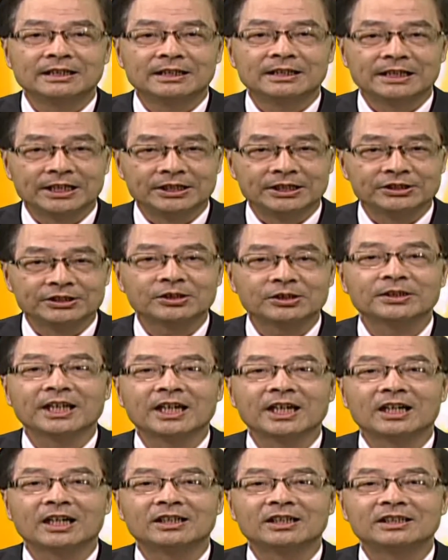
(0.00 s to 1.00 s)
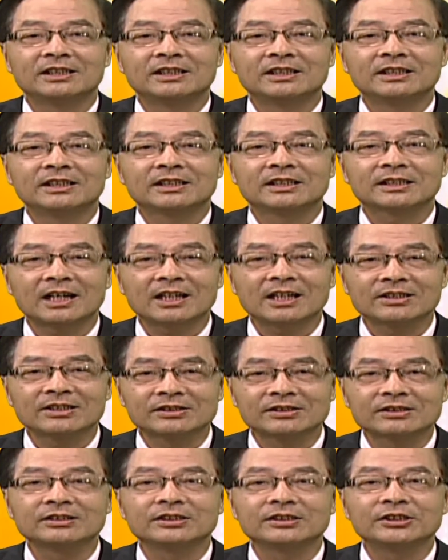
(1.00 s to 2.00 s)
很重要，但
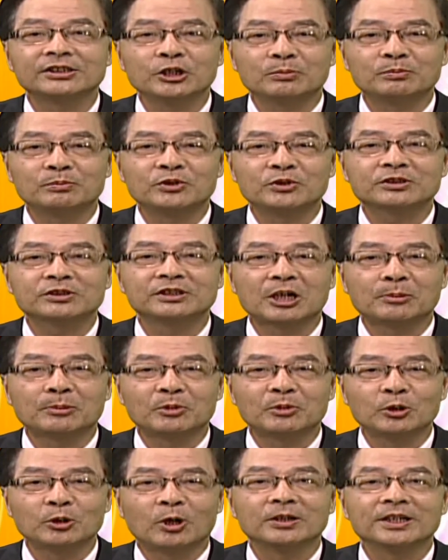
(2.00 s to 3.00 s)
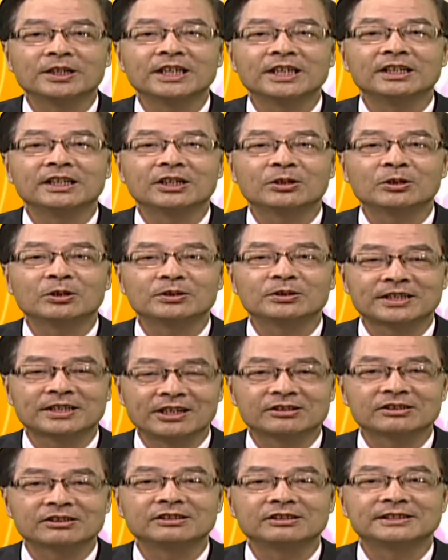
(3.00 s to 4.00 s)
是又不是那么容易能够切
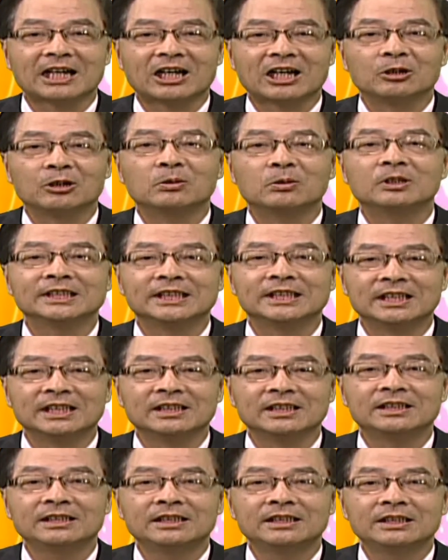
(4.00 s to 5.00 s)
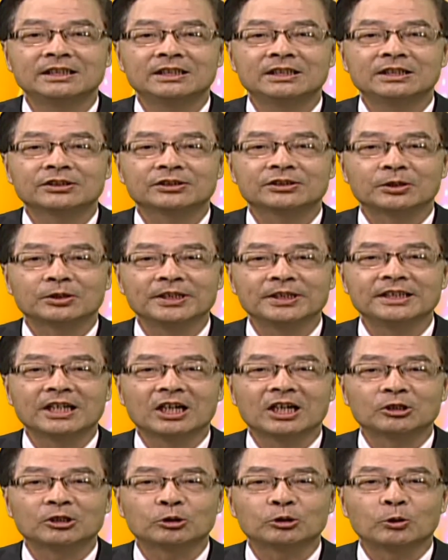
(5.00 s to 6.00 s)
实掌握的，所以
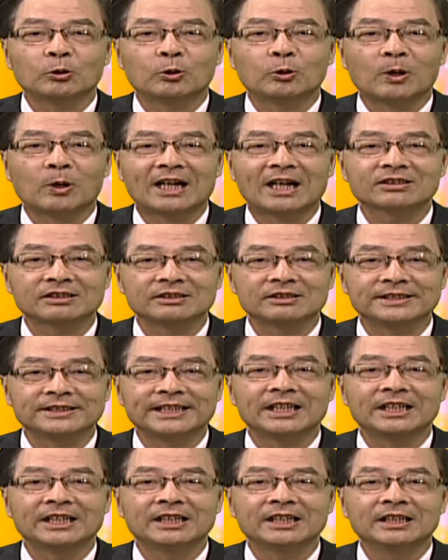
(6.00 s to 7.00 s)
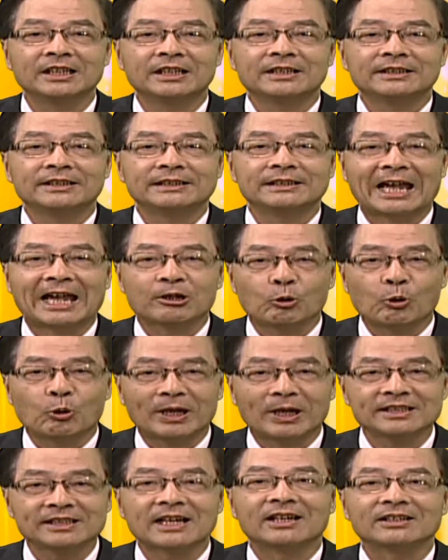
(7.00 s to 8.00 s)
要多花时间来
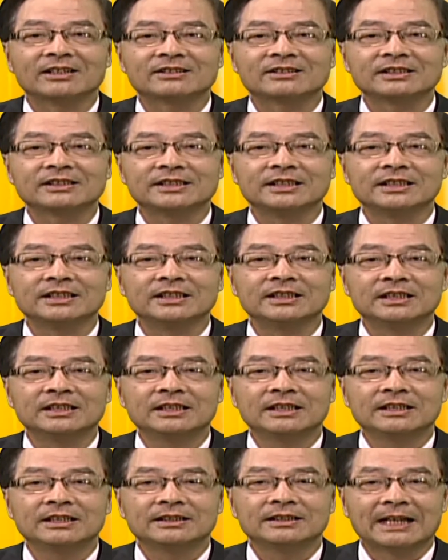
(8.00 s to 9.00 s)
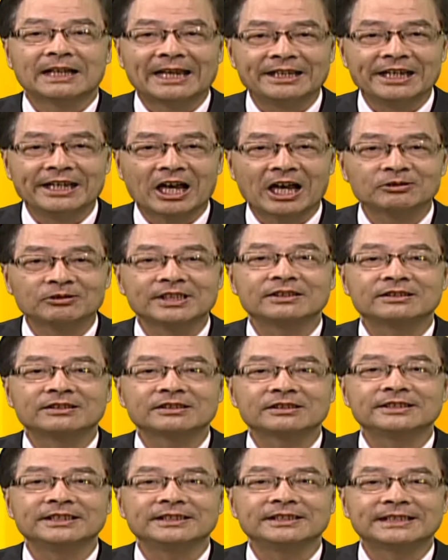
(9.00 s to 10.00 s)
观察自己。来了解自
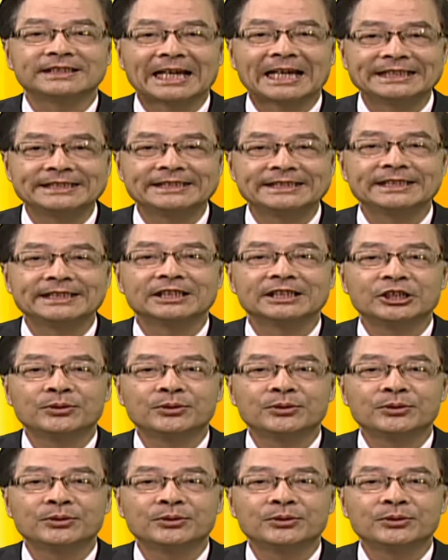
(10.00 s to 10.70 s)
己才行。